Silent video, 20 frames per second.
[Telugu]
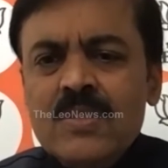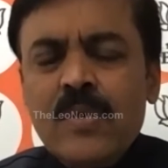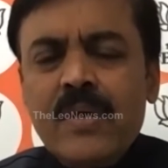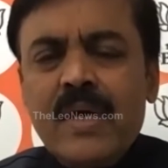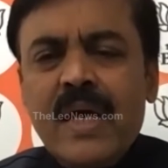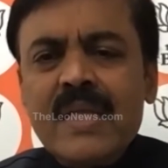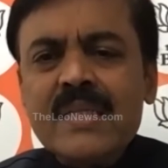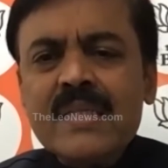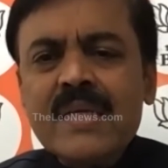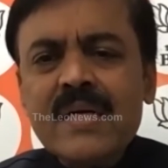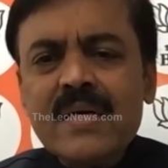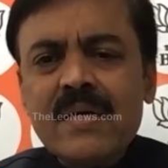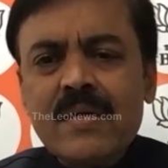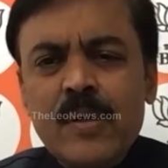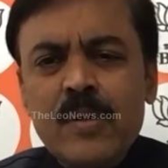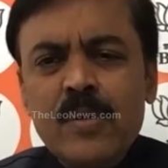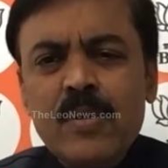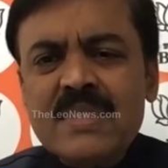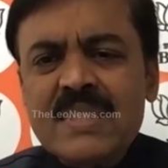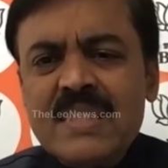సో గత
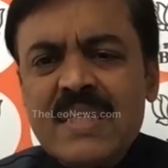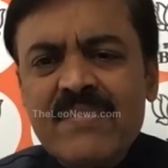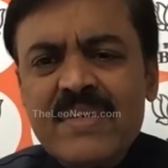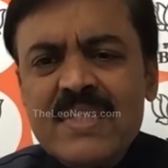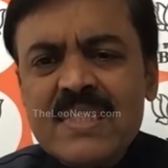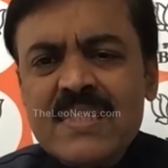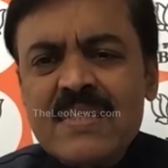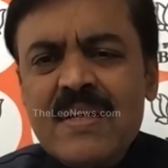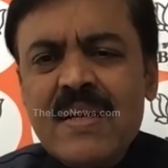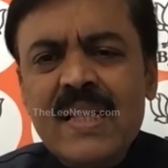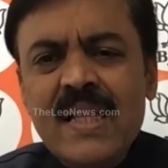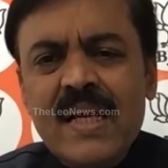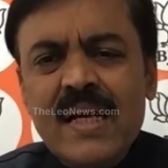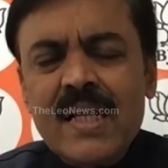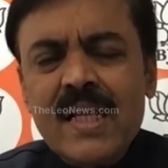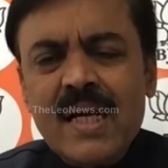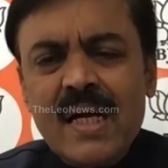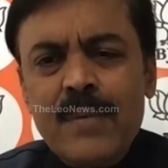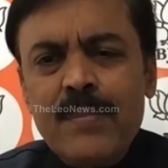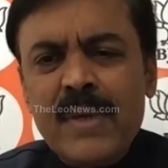రెండు సంవత్సరాలను
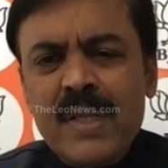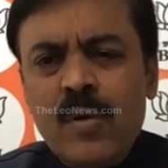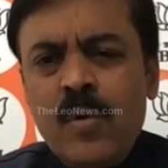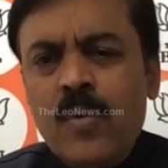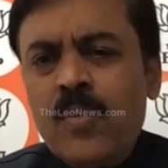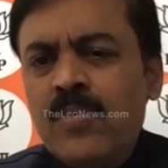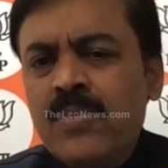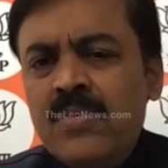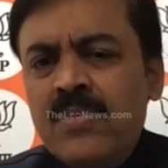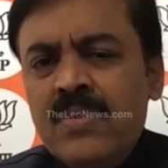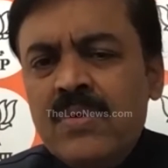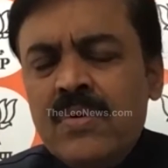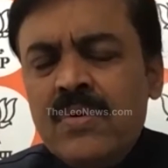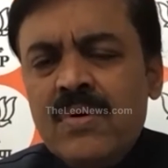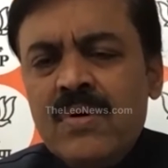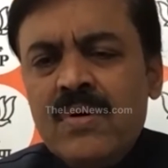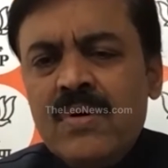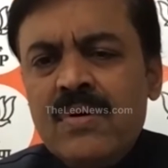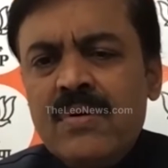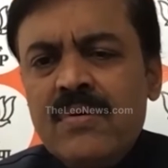కనుక మనం
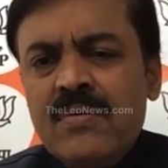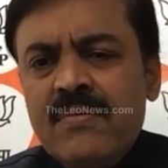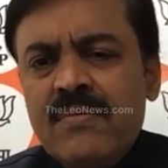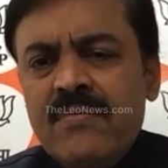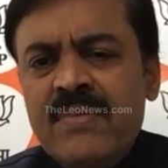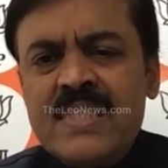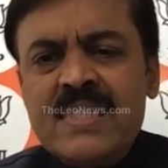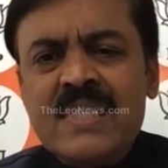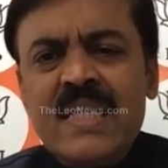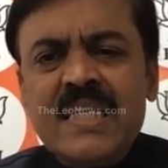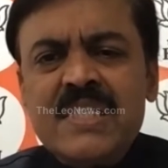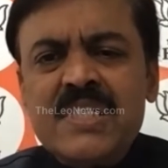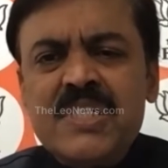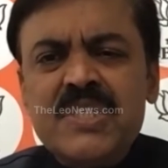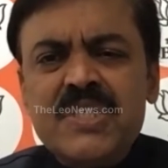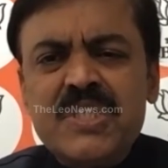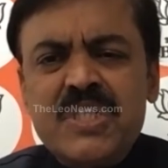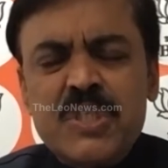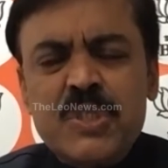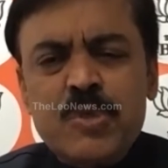
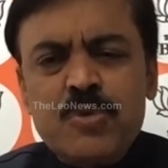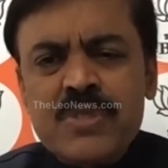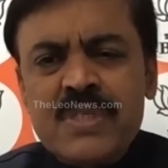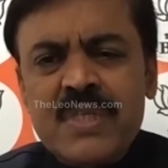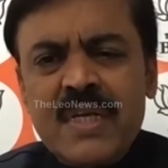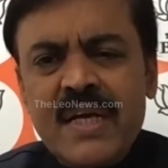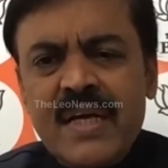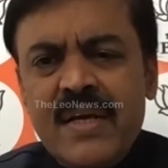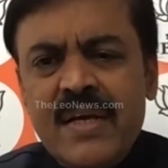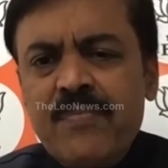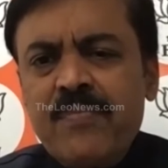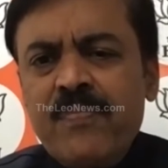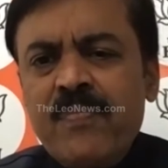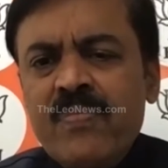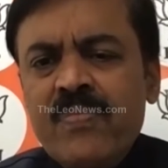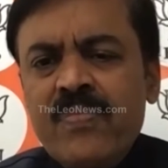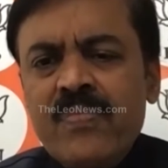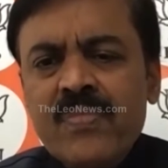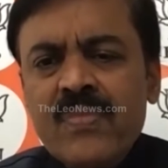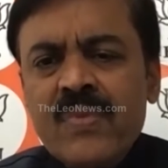విశ్లేషించి చూస్తే
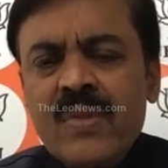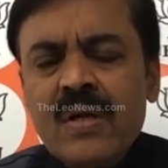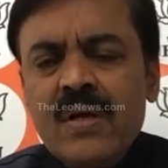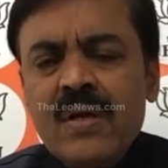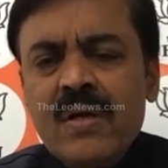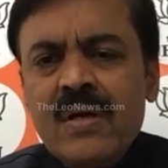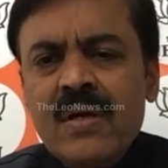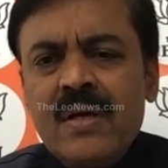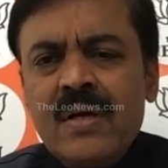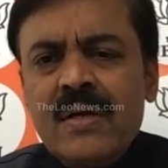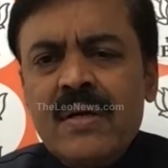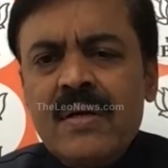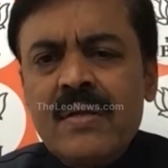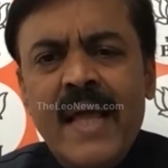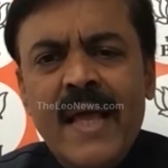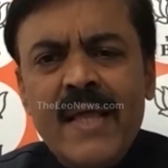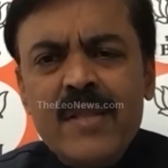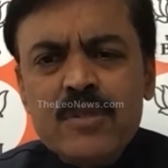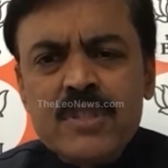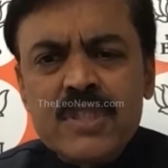
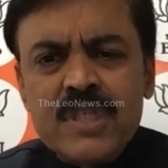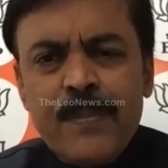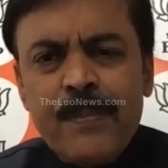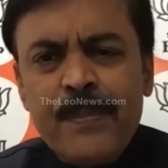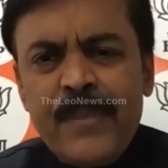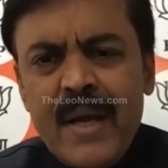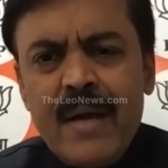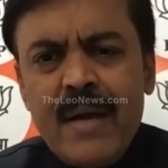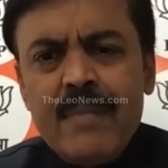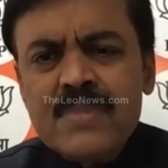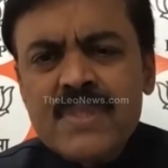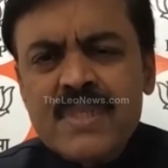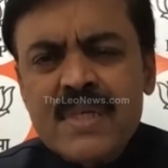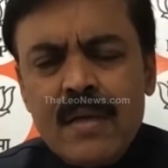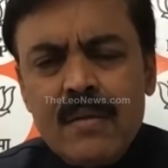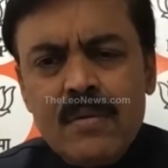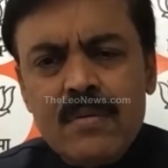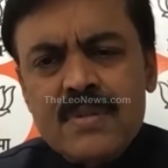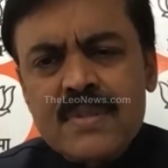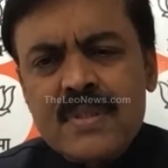నేను చెప్పే
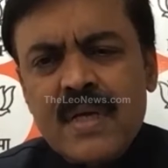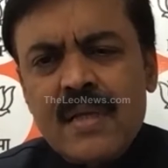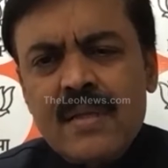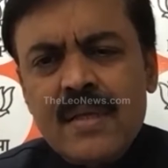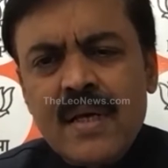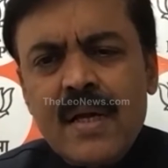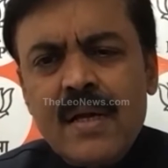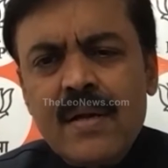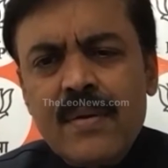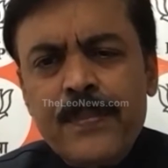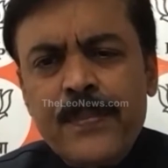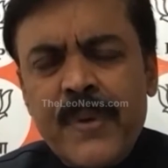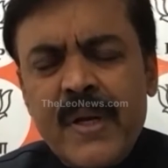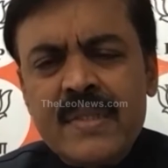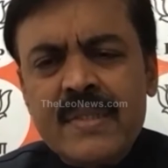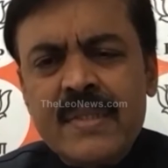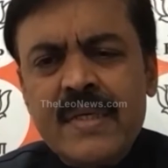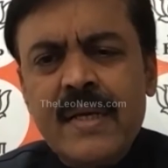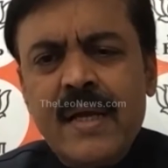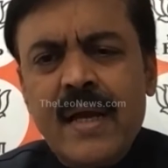అంశాలు సాధారణ
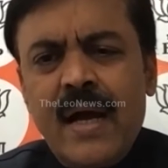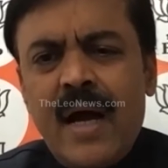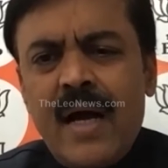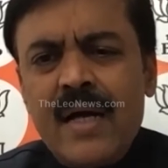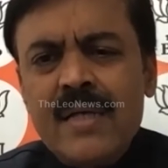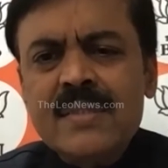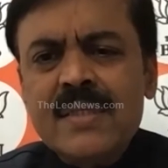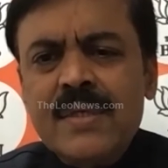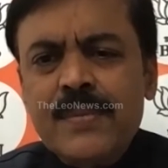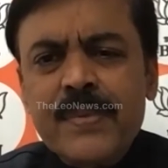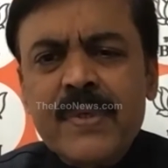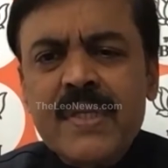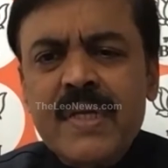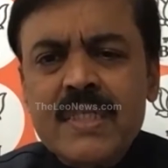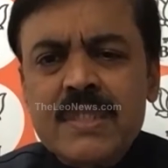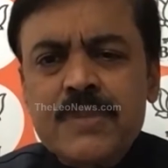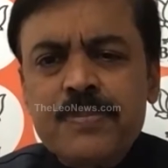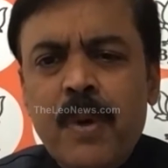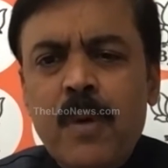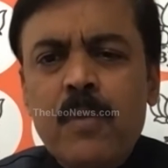ప్రతి
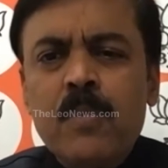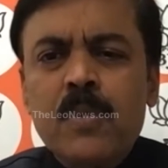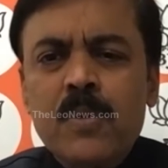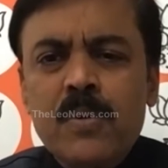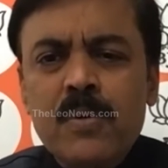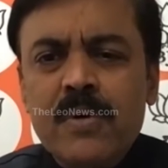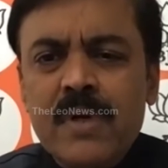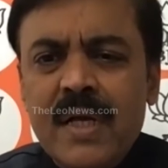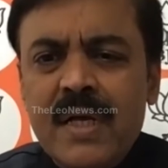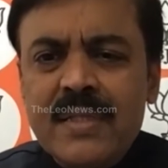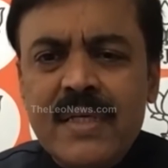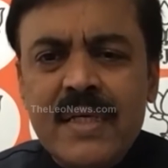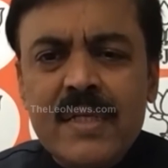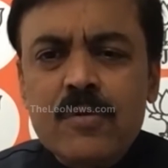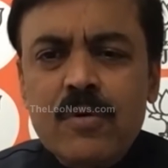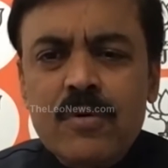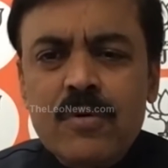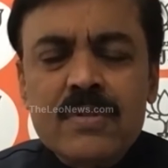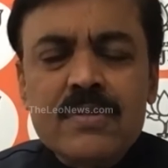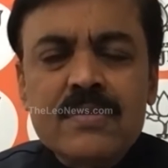ఆంధ్రప్రదేశ్ పౌరుడు కూడా
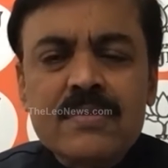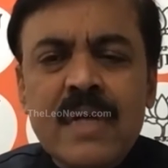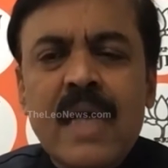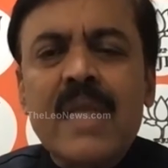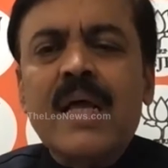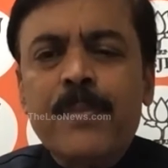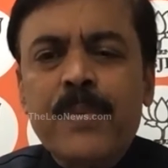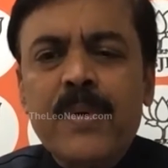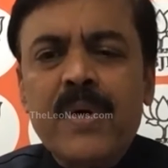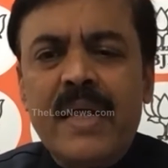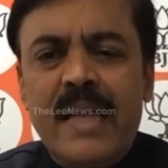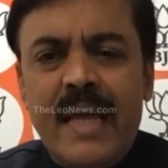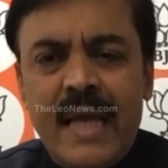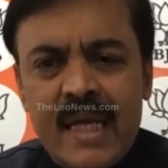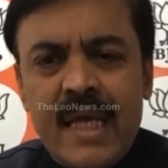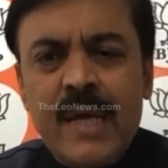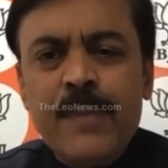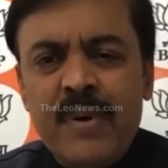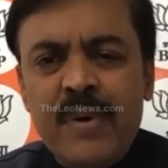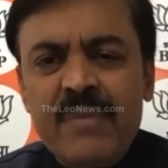దీంతో దాదాపుగా
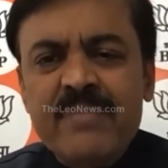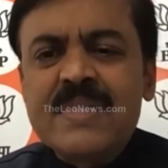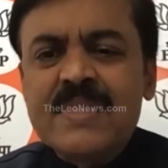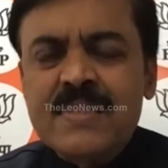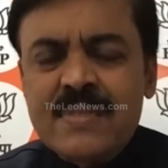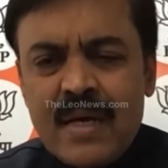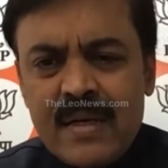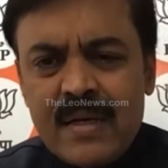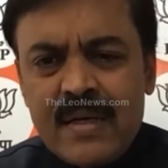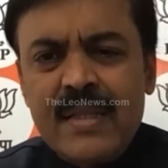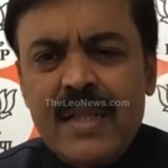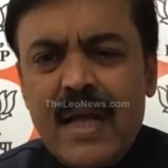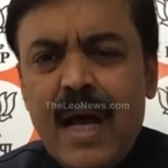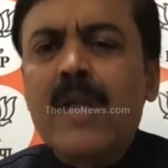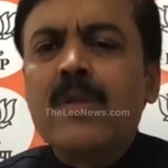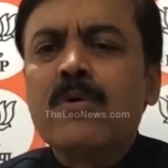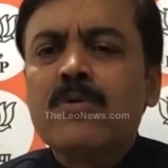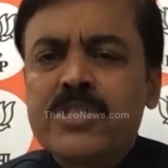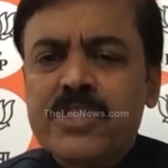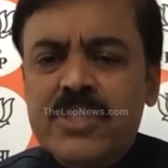ఏకీభవిస్తారని నా
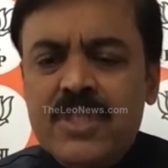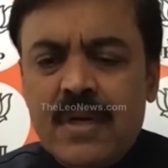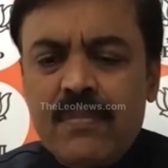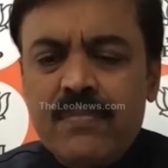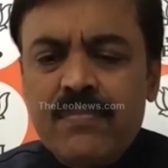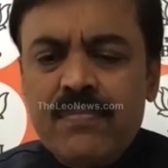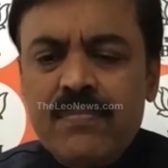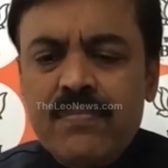ఆలోచన